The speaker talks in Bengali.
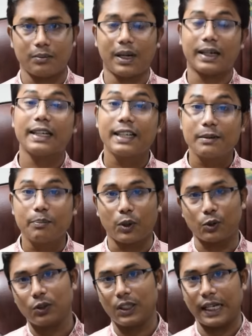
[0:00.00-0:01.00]
বা কি কি
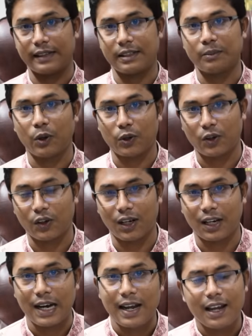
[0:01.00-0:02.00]
পদ্ধতি আছে বড় করার